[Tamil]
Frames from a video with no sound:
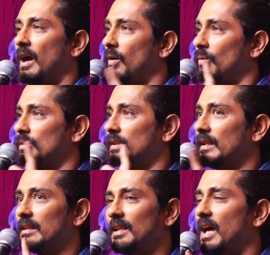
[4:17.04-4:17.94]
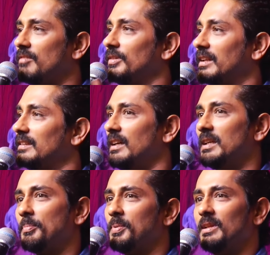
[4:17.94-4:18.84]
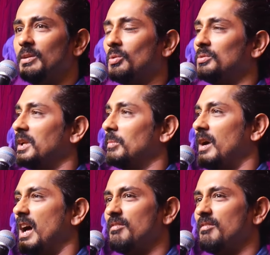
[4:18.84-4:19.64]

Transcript: அவன் ஒருத்தன் இருந்தால் அவன் இருந்தால் எப்படி இருக்கும் தெரியுமா